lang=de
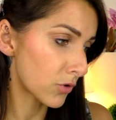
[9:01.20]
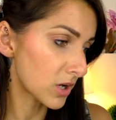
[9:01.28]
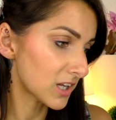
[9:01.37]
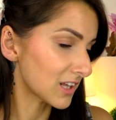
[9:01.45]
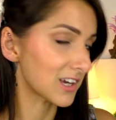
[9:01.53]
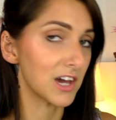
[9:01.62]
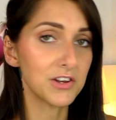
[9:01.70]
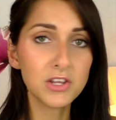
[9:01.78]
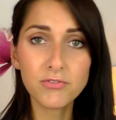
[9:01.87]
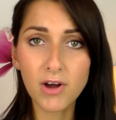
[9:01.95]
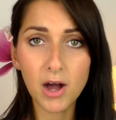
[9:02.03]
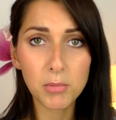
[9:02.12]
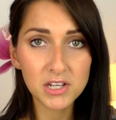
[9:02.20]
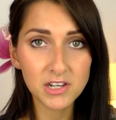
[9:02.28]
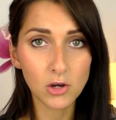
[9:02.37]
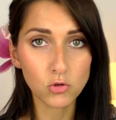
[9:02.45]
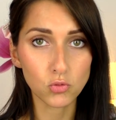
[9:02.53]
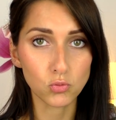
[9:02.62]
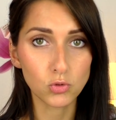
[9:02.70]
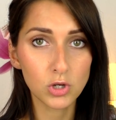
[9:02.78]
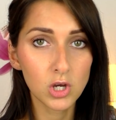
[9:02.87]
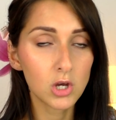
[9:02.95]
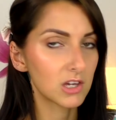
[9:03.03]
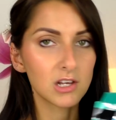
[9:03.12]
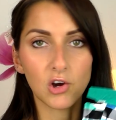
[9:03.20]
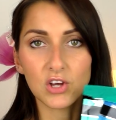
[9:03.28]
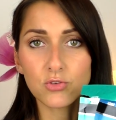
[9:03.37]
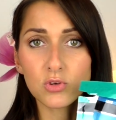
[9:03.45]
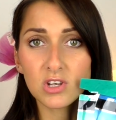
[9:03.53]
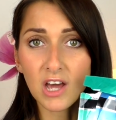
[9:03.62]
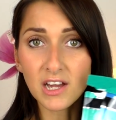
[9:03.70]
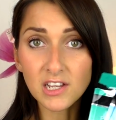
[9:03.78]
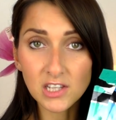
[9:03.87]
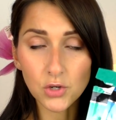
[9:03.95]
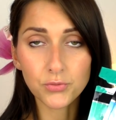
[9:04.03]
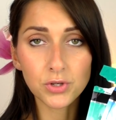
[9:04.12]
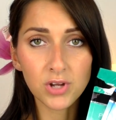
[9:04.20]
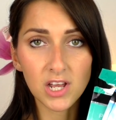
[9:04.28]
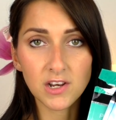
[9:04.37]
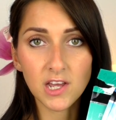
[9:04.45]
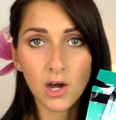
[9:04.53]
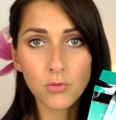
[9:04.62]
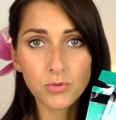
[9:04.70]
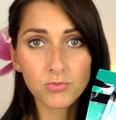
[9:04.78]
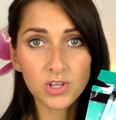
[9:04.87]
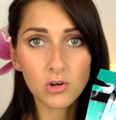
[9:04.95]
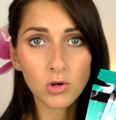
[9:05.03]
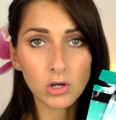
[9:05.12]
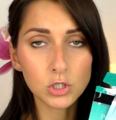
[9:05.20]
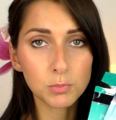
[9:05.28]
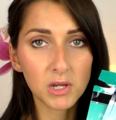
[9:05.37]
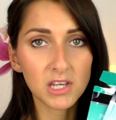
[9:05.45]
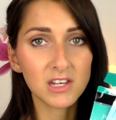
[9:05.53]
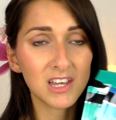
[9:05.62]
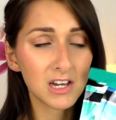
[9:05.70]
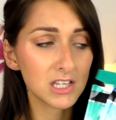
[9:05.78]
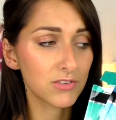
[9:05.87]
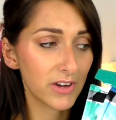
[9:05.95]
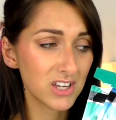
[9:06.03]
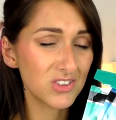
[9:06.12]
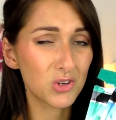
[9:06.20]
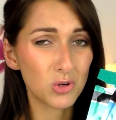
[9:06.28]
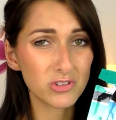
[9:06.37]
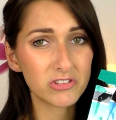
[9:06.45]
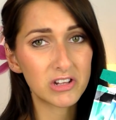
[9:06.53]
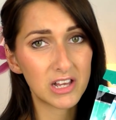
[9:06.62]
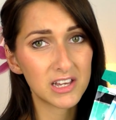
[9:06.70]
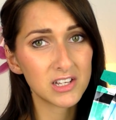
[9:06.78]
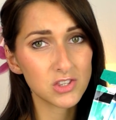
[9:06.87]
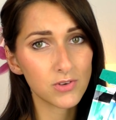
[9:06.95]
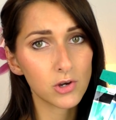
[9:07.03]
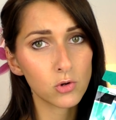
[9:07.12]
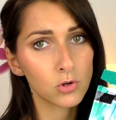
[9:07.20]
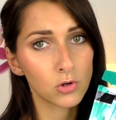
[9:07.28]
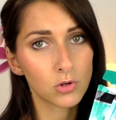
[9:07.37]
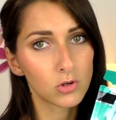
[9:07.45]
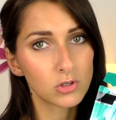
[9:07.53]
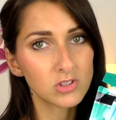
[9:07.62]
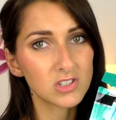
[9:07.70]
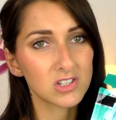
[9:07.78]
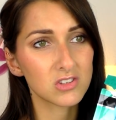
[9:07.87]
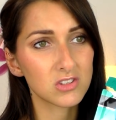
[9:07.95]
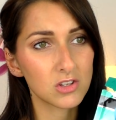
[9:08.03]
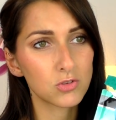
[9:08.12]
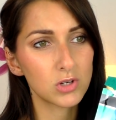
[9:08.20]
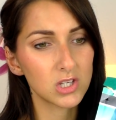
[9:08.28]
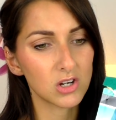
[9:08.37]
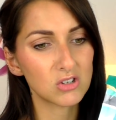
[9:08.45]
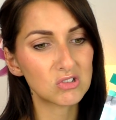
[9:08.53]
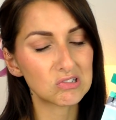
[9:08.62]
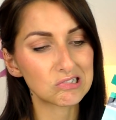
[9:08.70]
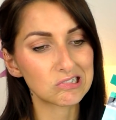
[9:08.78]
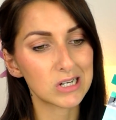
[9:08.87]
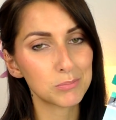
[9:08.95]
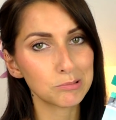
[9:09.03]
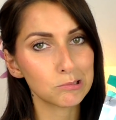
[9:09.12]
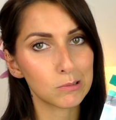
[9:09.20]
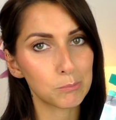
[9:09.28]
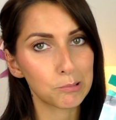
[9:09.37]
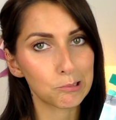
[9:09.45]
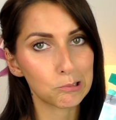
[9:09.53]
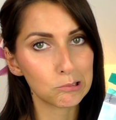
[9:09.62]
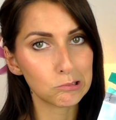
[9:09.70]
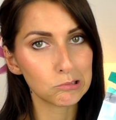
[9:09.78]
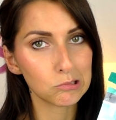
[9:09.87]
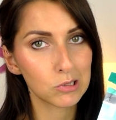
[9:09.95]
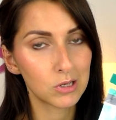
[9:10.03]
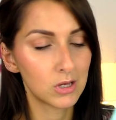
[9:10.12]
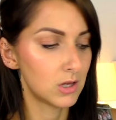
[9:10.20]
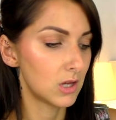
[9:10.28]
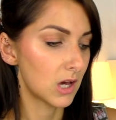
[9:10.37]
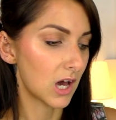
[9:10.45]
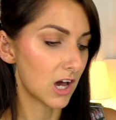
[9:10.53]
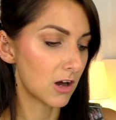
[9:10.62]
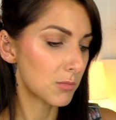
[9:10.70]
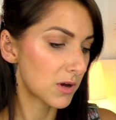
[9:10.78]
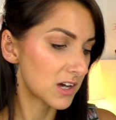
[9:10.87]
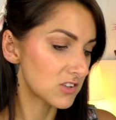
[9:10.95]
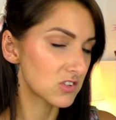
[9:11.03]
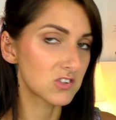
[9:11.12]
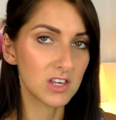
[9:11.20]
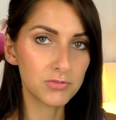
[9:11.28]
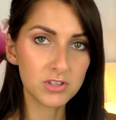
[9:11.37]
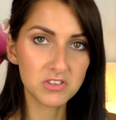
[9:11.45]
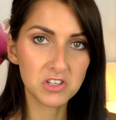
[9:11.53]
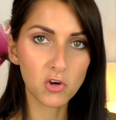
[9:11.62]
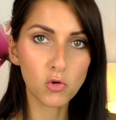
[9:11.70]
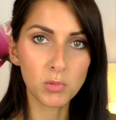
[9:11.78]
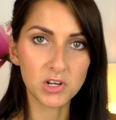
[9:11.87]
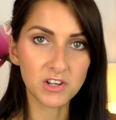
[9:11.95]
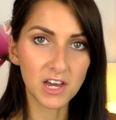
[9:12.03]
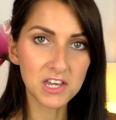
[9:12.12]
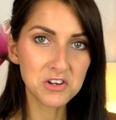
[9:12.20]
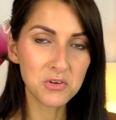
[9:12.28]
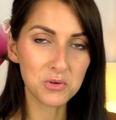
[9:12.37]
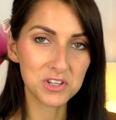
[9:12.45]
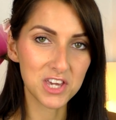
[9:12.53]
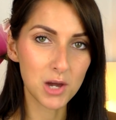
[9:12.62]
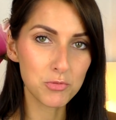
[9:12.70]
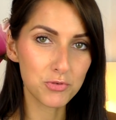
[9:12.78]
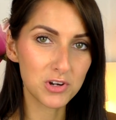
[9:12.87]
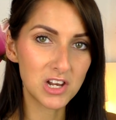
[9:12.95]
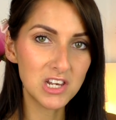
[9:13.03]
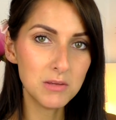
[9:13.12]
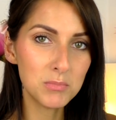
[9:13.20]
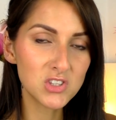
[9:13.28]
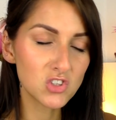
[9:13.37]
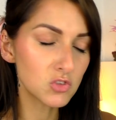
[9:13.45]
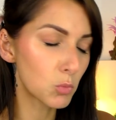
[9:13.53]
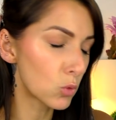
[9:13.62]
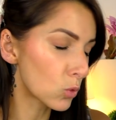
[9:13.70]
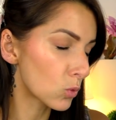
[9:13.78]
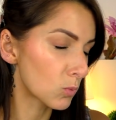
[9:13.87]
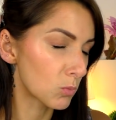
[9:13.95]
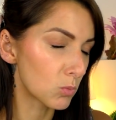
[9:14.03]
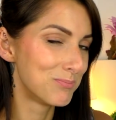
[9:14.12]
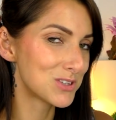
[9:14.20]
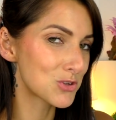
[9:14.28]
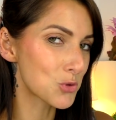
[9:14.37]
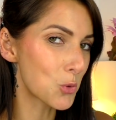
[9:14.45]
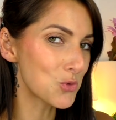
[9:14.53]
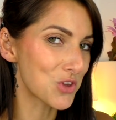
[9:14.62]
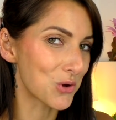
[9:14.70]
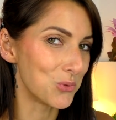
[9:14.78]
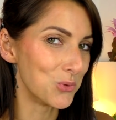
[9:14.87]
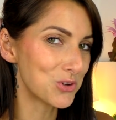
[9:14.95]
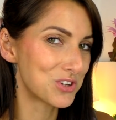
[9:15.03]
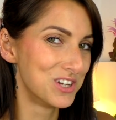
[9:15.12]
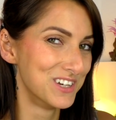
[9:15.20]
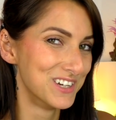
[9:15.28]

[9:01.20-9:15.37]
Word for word: Feuchtigkeit. Die war aber genauso gut. Genau, also da kann ich auf jeden Fall eine Kaufempfehlung aussprechen. Ja, ich weiß, die kosten leider 2,99 Euro. Das ist natürlich auch ein happiger Preis. Aber es ist sehr viel Serum enthalten und ich habe von der lieben Mrs. Mo Mrs. Rosarot